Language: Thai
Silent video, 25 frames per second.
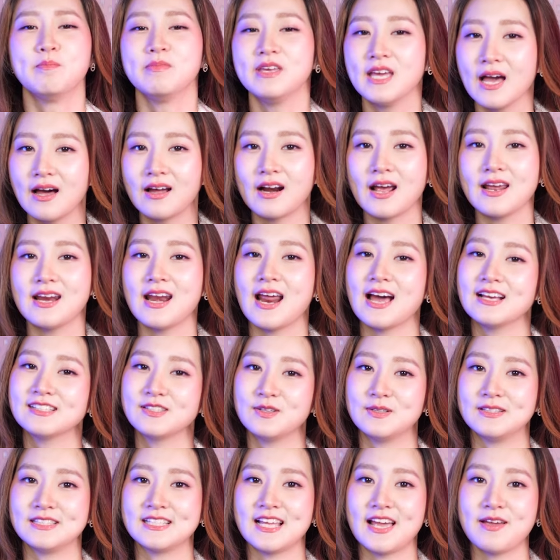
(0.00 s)
มีอะไรน่า
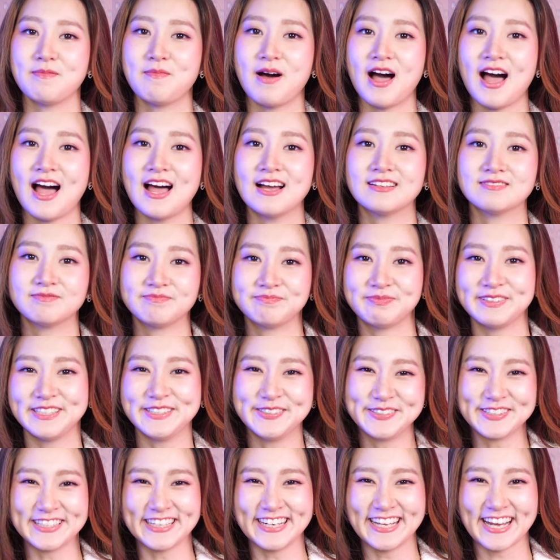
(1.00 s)
สนใจบ้างไป
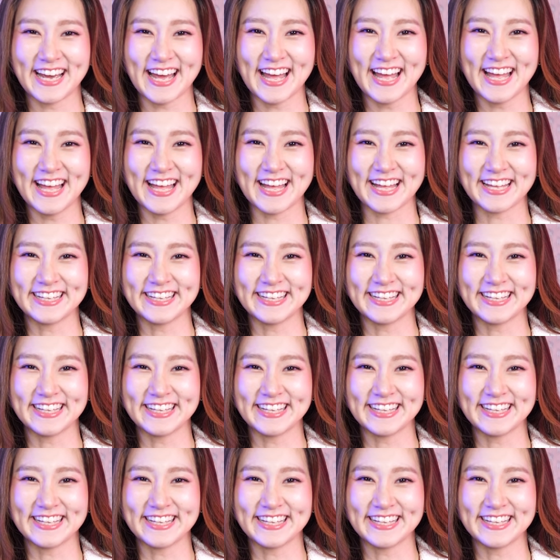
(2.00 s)
ดูกันเลยค่ะ